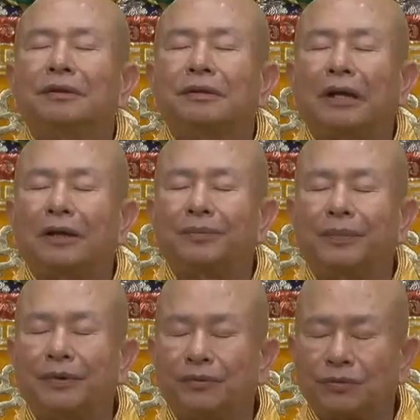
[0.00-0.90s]
他的
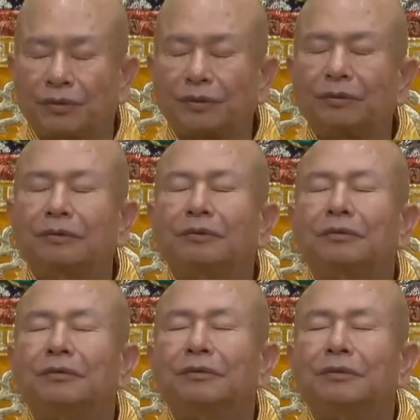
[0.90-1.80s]
本尊
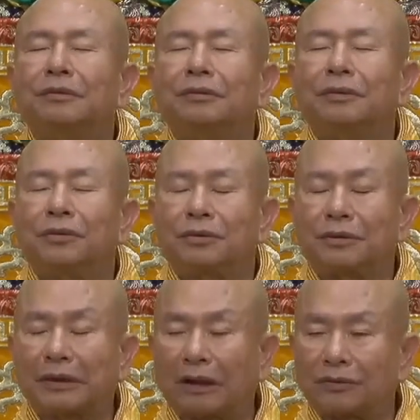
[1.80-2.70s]
就是
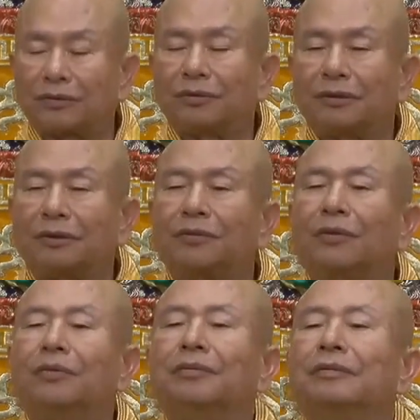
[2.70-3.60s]
大准提
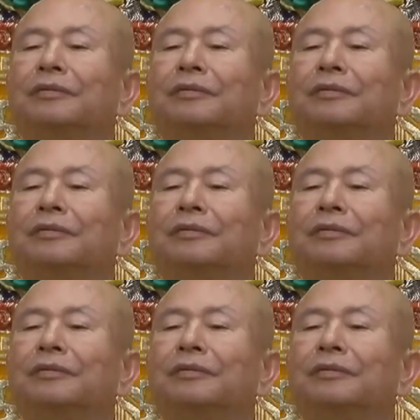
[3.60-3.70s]
佛。